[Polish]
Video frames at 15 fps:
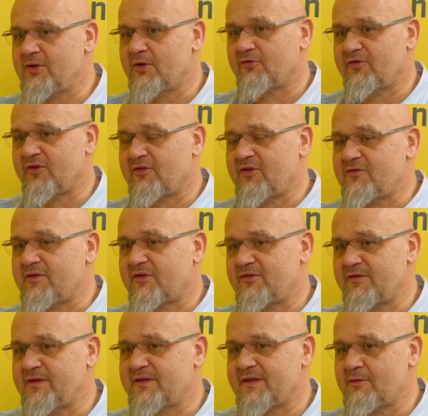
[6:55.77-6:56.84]
odsiedzieć
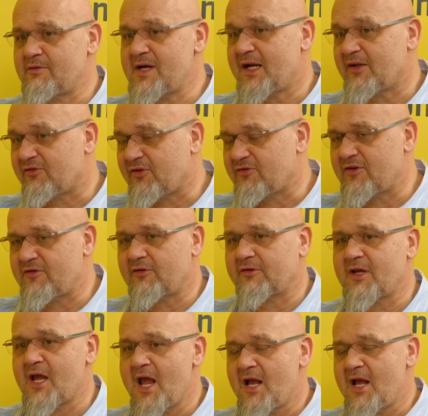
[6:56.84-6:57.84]
właściwie całą karę, 60,